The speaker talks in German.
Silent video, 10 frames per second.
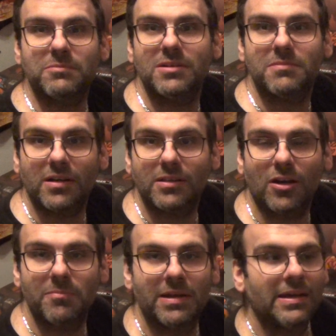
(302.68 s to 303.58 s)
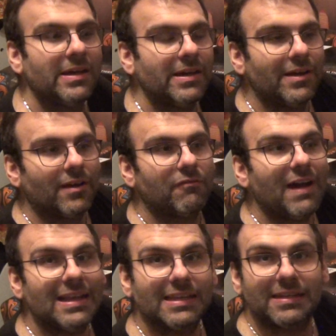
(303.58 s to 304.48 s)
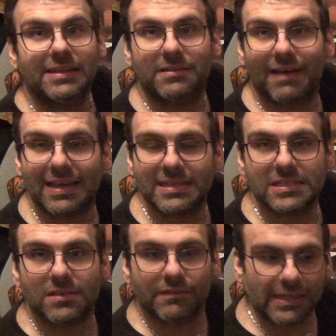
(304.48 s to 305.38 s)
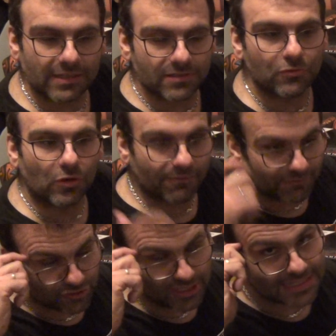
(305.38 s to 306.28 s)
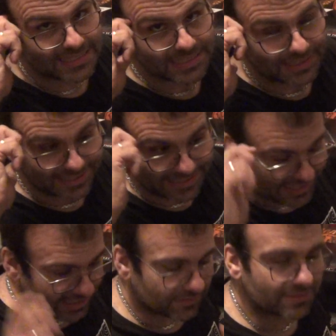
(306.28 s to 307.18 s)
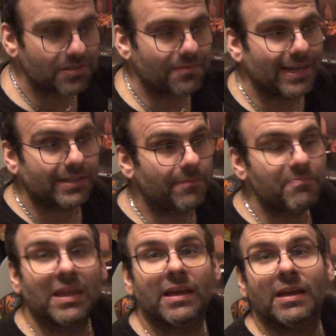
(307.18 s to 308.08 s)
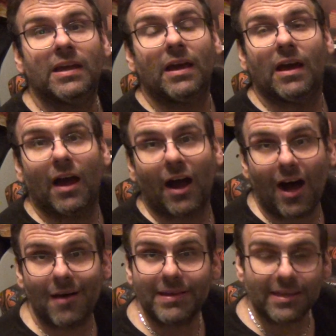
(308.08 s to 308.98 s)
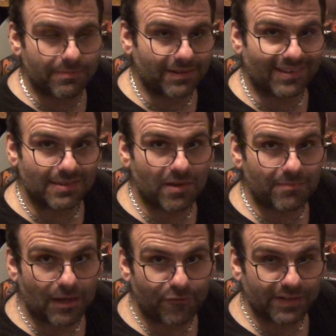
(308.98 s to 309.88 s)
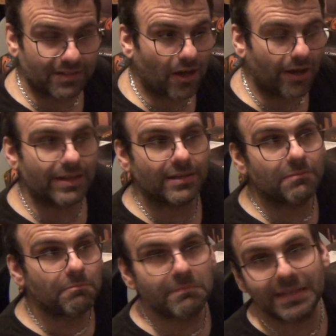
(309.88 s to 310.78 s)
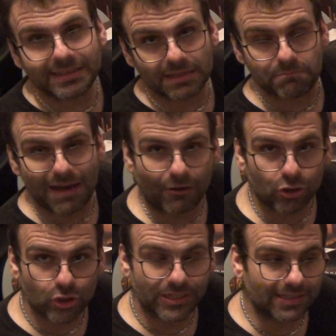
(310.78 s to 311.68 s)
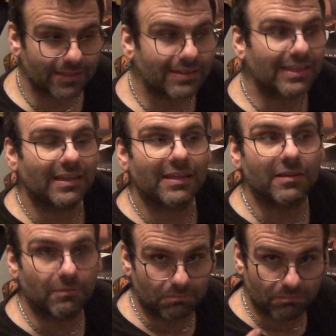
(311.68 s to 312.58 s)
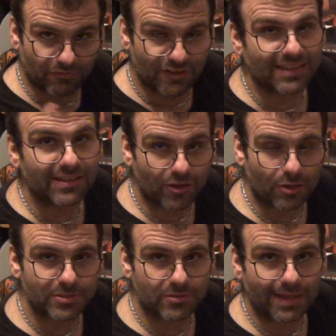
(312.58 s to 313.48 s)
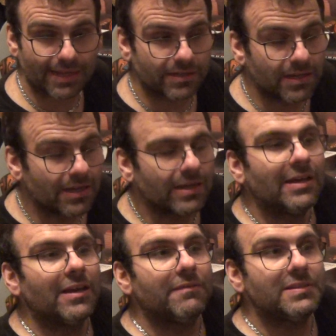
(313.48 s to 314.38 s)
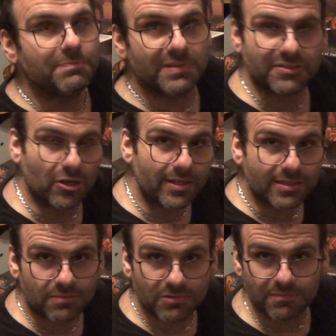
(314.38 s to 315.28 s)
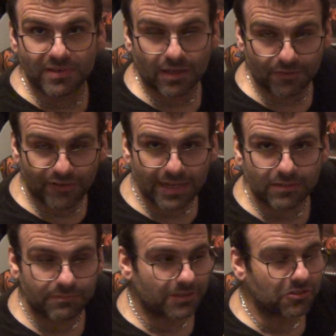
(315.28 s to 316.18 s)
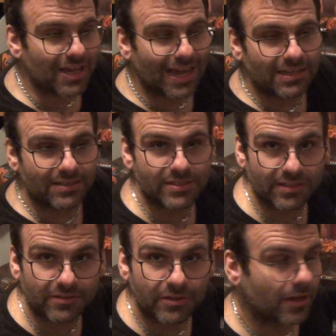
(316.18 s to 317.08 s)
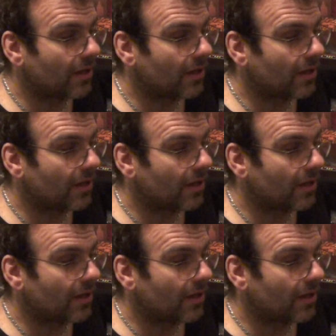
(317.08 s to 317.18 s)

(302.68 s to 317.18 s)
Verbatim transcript: mal gemacht habe, weil ich nicht weiß, wie ich dazu komme, wie schnell das Ganze geht und so weiter. Aber ich werde euch immer am Laufenden halten mit den Bauschritten, den ich fertig habe soweit, wie es bisher ist, wie es mir gefällt, wie die Teile sind.